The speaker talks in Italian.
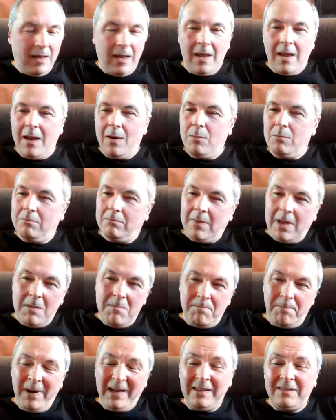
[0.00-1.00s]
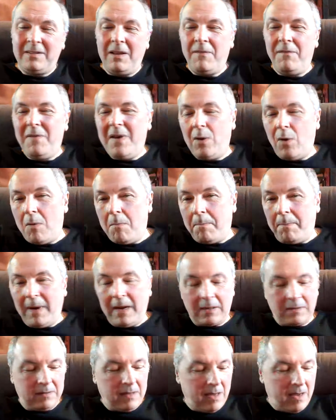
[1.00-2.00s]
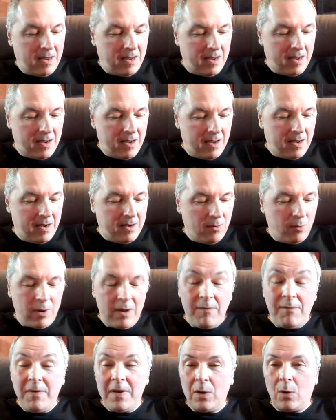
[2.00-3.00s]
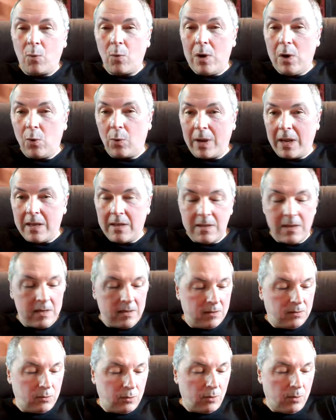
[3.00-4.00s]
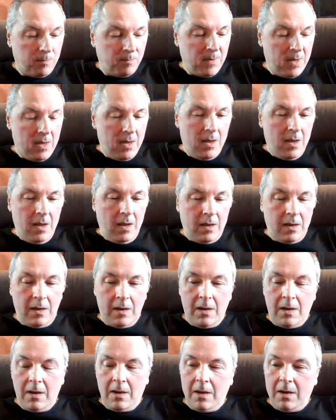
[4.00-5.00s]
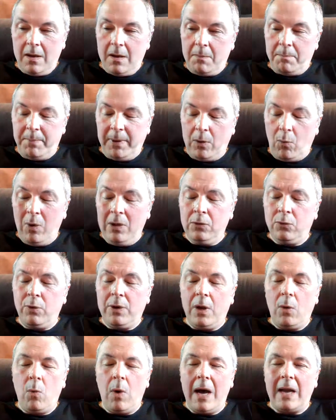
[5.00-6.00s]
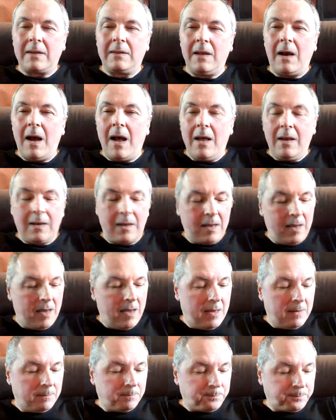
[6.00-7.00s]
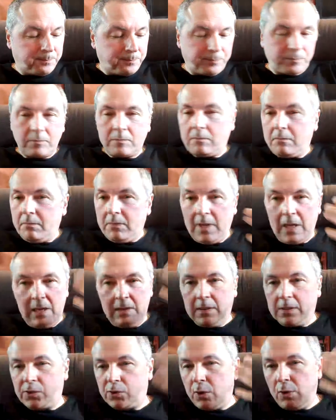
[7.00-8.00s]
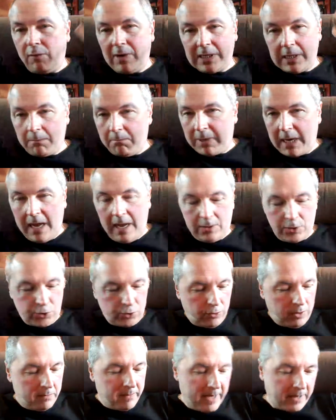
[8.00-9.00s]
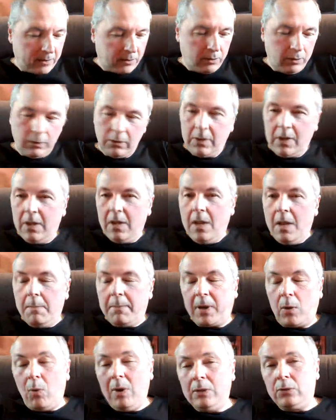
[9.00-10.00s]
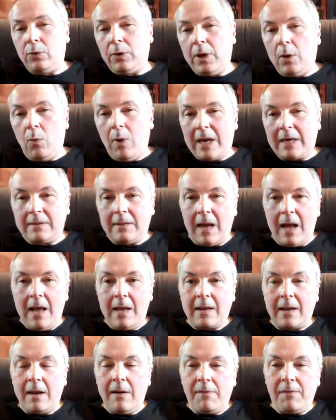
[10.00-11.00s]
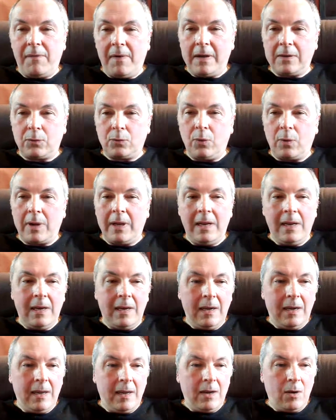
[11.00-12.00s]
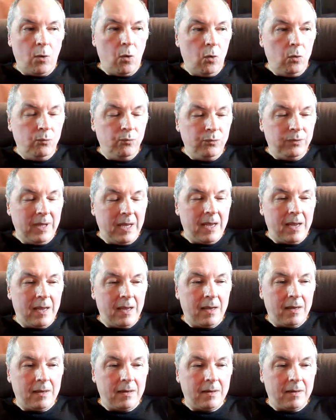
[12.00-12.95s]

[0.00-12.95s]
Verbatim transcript: è, in parte è vero, in parte è, non è vero quello che hai detto. Eh, per quanto riguarda anche, adesso io vado a braccio, eh Marco, per quanto riguarda anche il fatto che le onde